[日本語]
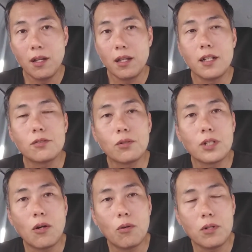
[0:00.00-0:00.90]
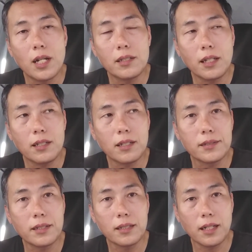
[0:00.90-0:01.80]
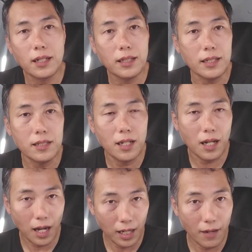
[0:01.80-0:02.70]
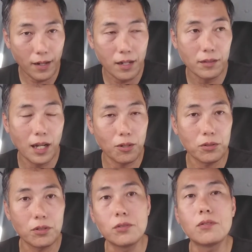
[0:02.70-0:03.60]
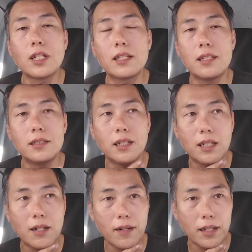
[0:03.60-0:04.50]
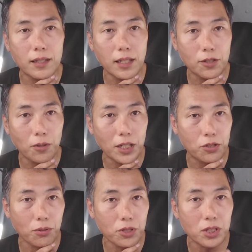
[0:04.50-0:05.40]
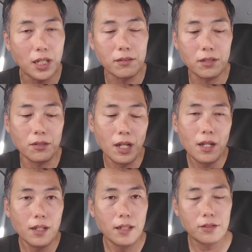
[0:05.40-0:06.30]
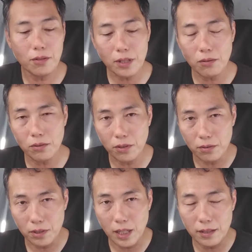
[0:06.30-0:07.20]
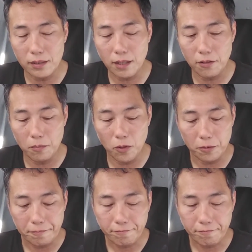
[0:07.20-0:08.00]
えそのような本来的な姿が立ち現れるであろうというそういうような立ち現れた人が超人であるという、えそういうようなことを言ったんですけれども、